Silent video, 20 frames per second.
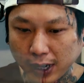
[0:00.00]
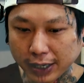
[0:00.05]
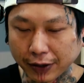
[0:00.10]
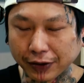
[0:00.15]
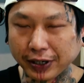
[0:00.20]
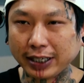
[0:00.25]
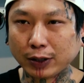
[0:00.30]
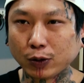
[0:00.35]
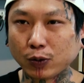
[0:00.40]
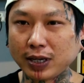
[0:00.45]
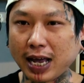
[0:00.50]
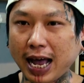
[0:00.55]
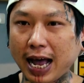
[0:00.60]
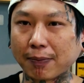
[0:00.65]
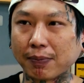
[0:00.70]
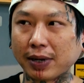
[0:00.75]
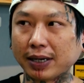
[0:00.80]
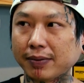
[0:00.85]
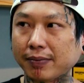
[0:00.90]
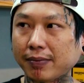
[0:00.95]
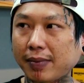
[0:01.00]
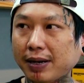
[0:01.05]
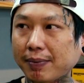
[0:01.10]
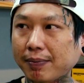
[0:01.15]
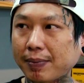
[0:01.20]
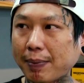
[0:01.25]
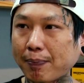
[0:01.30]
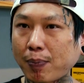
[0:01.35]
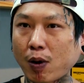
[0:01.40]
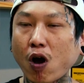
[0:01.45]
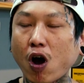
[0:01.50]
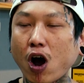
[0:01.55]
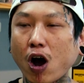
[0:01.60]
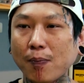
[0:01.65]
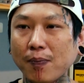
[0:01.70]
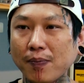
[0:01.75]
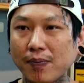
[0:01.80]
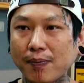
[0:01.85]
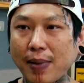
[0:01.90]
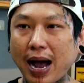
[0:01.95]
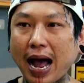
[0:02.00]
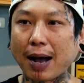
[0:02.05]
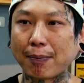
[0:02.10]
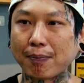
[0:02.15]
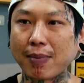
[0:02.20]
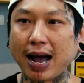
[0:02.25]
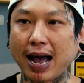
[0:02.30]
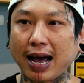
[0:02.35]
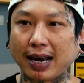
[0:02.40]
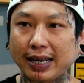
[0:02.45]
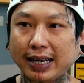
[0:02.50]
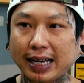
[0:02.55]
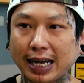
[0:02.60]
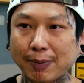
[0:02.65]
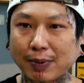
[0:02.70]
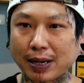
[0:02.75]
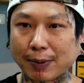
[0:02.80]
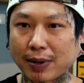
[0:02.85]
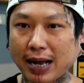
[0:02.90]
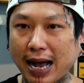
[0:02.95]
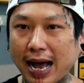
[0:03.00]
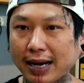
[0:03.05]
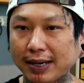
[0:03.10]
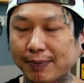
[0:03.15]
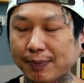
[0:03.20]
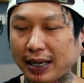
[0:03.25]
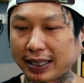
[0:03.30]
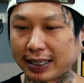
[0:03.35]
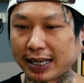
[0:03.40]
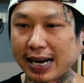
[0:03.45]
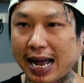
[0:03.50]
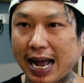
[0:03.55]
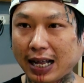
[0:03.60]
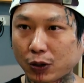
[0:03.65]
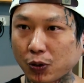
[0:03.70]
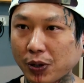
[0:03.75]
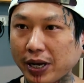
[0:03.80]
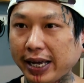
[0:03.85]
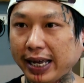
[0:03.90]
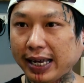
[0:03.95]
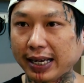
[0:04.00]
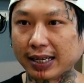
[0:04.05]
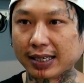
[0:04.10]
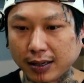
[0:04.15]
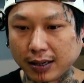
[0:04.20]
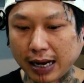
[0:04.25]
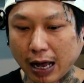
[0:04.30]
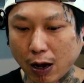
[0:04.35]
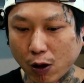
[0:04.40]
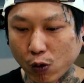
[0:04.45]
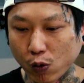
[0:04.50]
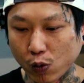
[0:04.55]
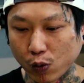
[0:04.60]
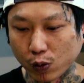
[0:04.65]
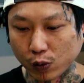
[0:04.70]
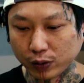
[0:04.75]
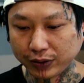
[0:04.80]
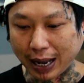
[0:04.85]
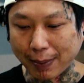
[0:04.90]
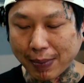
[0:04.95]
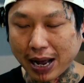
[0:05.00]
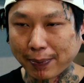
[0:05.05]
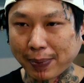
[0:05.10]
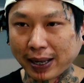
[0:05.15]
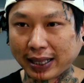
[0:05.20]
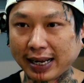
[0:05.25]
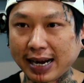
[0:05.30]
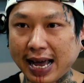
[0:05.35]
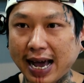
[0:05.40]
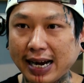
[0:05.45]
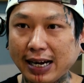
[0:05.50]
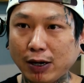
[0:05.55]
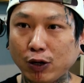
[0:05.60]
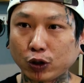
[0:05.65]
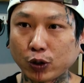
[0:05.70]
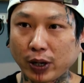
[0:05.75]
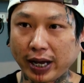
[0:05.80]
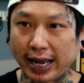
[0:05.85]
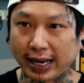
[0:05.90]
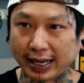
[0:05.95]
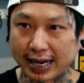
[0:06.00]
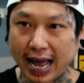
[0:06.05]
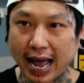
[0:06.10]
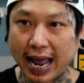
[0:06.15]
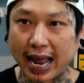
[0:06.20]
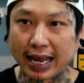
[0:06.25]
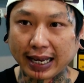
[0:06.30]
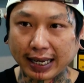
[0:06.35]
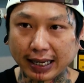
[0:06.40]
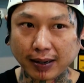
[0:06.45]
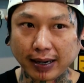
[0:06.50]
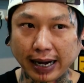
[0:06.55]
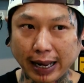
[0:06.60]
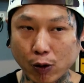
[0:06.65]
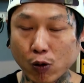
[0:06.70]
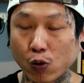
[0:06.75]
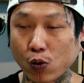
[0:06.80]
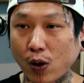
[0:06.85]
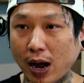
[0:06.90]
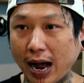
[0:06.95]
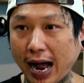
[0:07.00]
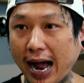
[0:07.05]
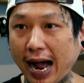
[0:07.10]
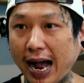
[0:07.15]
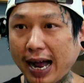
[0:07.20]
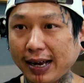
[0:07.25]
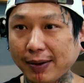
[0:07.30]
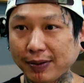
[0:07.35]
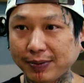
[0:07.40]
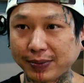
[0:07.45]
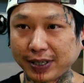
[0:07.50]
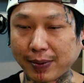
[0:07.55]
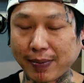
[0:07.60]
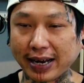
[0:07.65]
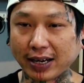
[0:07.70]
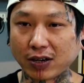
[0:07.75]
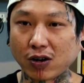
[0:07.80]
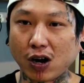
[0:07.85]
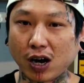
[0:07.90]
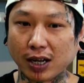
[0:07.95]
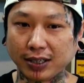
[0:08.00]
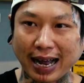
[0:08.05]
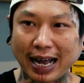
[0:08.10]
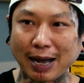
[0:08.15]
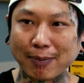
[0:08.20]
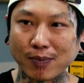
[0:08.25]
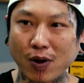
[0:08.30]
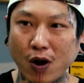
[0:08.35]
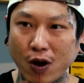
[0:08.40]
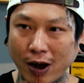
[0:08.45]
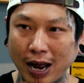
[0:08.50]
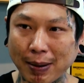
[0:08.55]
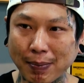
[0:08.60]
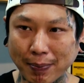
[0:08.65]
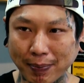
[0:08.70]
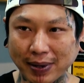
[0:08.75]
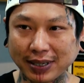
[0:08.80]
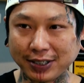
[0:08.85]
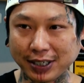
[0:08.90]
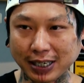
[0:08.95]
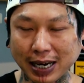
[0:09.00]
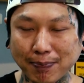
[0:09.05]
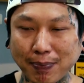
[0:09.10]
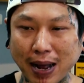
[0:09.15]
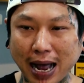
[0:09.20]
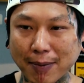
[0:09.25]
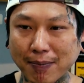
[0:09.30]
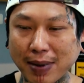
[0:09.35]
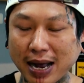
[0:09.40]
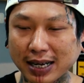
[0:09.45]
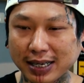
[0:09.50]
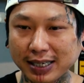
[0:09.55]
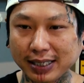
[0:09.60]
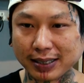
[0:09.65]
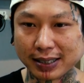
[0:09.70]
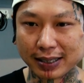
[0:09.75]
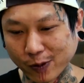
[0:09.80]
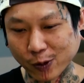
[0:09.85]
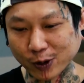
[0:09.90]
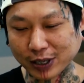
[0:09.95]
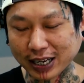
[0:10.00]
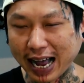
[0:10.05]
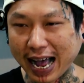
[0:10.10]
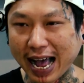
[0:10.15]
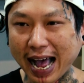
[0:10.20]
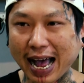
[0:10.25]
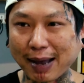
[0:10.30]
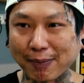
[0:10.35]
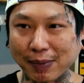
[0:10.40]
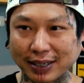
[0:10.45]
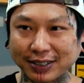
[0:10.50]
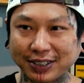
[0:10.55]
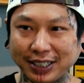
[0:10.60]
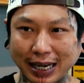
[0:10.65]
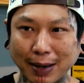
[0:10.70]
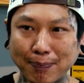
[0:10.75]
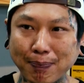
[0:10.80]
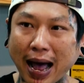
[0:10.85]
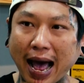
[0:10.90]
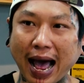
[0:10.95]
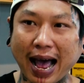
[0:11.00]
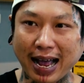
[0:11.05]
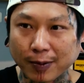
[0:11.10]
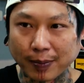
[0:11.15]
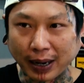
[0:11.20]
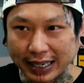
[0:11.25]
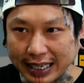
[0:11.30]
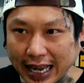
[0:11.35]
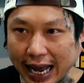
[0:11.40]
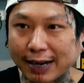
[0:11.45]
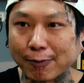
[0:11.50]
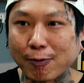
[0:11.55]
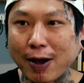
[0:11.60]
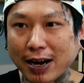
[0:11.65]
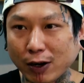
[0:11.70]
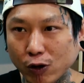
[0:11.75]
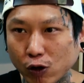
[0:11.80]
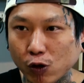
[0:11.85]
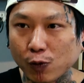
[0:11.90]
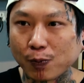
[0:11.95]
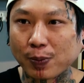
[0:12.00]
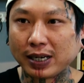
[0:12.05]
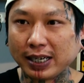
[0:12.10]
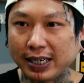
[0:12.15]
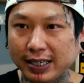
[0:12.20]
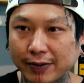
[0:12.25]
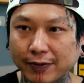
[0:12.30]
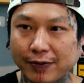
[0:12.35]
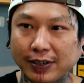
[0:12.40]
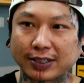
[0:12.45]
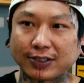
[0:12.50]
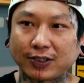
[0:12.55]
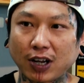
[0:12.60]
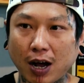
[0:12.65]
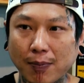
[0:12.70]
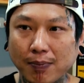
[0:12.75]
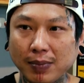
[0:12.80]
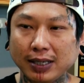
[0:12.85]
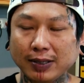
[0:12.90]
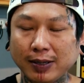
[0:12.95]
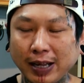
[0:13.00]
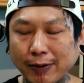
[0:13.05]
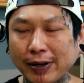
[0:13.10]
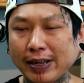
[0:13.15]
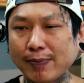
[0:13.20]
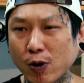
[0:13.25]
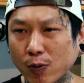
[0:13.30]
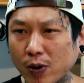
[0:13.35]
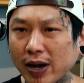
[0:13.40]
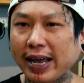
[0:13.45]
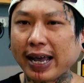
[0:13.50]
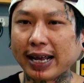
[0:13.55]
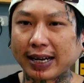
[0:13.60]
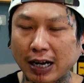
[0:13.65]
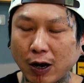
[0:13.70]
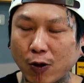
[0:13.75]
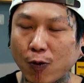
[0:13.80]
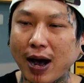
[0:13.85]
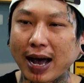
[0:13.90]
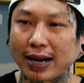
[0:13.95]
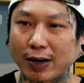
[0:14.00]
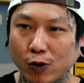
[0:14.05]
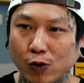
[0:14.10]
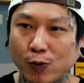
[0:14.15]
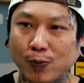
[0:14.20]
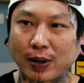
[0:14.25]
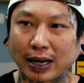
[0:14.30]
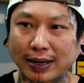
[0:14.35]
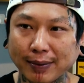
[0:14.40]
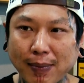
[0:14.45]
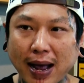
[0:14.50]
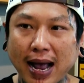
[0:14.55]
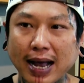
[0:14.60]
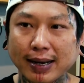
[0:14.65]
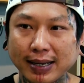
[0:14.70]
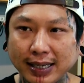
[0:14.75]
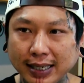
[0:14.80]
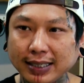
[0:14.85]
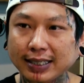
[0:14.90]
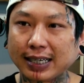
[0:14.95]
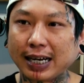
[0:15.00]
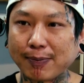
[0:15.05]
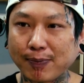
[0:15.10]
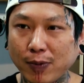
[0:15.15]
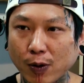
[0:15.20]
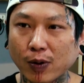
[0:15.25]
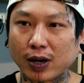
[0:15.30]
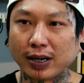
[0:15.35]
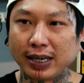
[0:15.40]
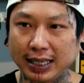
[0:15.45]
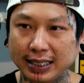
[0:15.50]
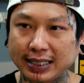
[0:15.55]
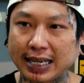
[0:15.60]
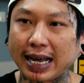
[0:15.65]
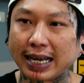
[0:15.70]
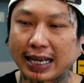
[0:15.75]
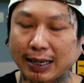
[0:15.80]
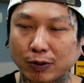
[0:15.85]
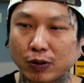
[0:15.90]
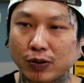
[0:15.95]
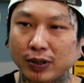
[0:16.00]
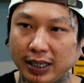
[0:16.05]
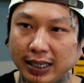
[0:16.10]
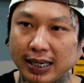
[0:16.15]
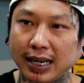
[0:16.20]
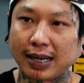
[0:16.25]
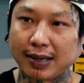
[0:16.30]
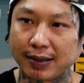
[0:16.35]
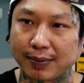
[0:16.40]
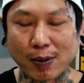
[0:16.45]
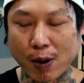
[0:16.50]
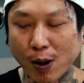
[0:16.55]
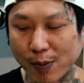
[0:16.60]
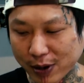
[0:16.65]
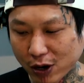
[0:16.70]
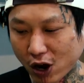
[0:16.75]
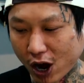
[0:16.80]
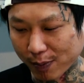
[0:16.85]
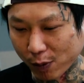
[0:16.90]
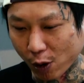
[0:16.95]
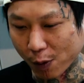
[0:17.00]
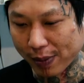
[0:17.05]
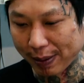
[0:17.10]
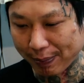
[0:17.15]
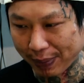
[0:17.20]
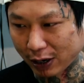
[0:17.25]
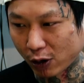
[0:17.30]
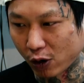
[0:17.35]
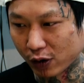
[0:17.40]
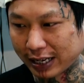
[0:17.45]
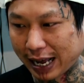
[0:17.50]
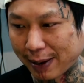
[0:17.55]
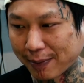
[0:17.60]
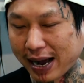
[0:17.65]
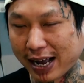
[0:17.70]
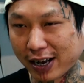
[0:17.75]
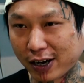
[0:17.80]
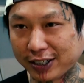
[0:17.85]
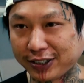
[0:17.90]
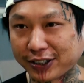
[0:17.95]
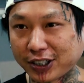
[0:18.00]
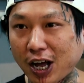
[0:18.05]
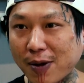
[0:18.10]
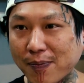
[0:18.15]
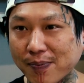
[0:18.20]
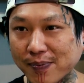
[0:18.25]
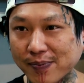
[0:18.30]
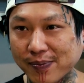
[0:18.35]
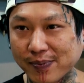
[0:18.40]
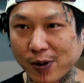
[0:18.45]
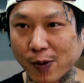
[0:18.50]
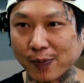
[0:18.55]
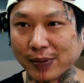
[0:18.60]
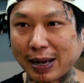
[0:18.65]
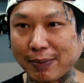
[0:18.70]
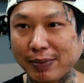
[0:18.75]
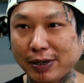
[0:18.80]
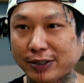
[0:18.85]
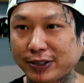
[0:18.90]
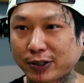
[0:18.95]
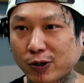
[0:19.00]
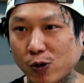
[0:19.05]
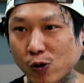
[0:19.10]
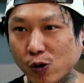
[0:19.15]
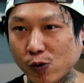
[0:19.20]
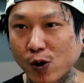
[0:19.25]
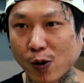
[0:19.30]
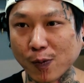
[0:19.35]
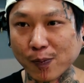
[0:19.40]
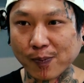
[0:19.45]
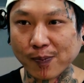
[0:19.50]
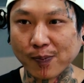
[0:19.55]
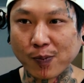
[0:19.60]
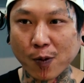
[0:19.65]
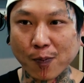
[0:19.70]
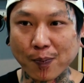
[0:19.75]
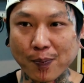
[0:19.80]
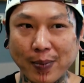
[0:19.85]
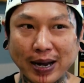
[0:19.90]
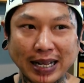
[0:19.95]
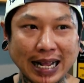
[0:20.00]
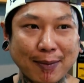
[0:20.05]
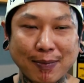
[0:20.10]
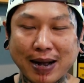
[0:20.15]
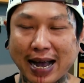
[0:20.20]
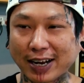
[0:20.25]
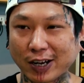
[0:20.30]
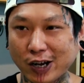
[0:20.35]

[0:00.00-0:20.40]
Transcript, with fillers: ว่าเดี๋ยวนี้ทุกอย่างมันพร้อมมากเลยครับกับการพัฒนาตัวเองเราสามารถพัฒนาได้ด้วยตัวเองได้เร็วกว่าสมัยก่อนครับมองให้มันเป็นศิลปะมากขึ้นคุณค่าเหมือนศิลปะขยันวาดรูปขึ้นฝึกซ้อมมือเดี๋ยวนี้ผมก็เห็นเขาวาดรูปกันมากขึ้นครับผมก็ดีใจกับตรงนี้นะเมื่อก่อนผมมาเป็นคนทำงานคอสตอมผมทำนิวสคูลผมไม่ทำงา